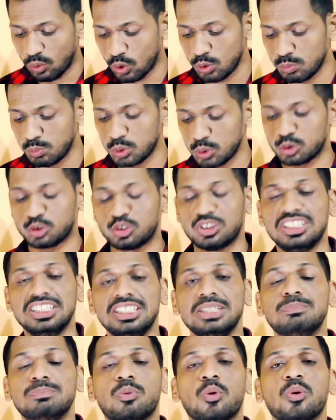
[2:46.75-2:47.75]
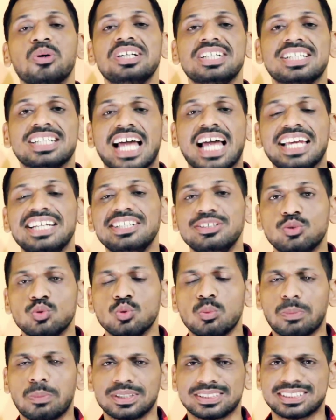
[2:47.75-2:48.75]
ऑलमोस्ट
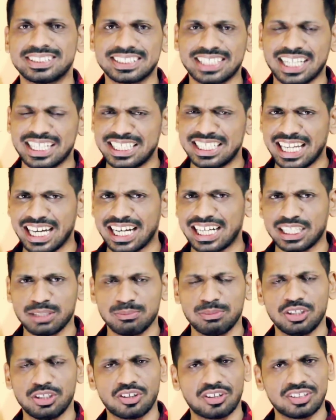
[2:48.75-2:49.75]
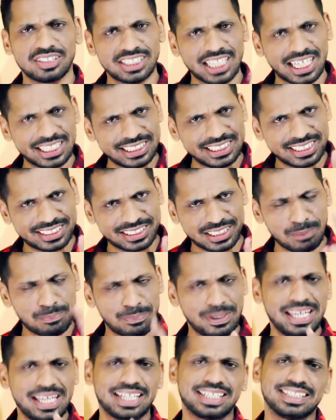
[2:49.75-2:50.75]
3.92 परसेंट का नेगेटिव रिटर्न दिया ये
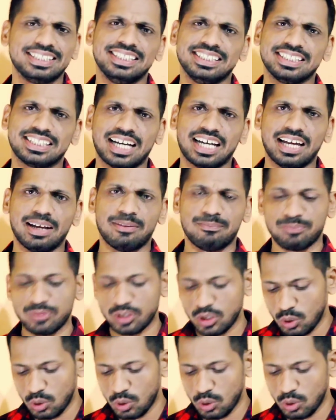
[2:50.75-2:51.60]
सिर्फ एक दिन का है